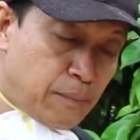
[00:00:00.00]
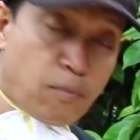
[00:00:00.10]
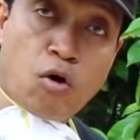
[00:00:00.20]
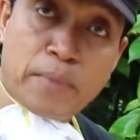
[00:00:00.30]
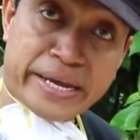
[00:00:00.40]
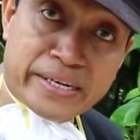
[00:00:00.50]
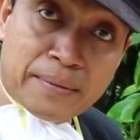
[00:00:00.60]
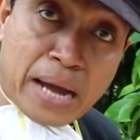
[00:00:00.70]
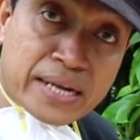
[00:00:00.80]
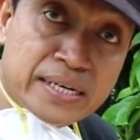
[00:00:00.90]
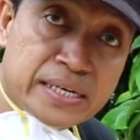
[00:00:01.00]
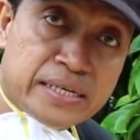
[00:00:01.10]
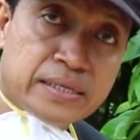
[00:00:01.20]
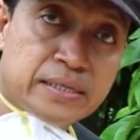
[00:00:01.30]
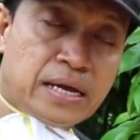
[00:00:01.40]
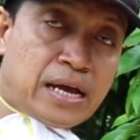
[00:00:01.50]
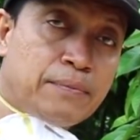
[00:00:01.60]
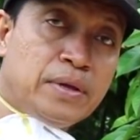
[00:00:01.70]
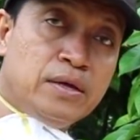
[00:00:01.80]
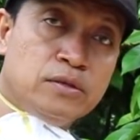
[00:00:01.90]
มองไม่เห็นเนื้อไม้เลยนะครั
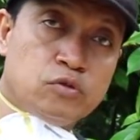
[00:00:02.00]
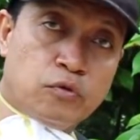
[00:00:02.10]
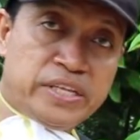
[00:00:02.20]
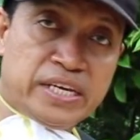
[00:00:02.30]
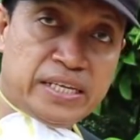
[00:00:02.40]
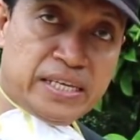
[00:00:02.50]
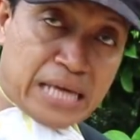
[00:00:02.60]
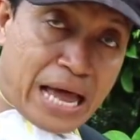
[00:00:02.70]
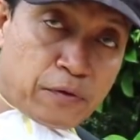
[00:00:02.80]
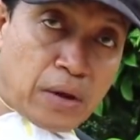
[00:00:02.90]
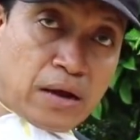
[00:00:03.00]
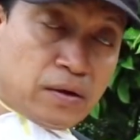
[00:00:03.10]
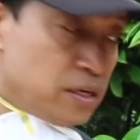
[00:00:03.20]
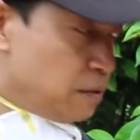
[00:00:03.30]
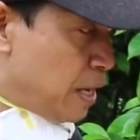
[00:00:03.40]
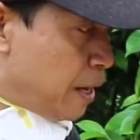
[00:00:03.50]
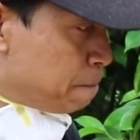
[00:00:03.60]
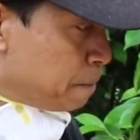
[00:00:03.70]
บส่วนวิธีที่ง่ายกว่าก็คือว่า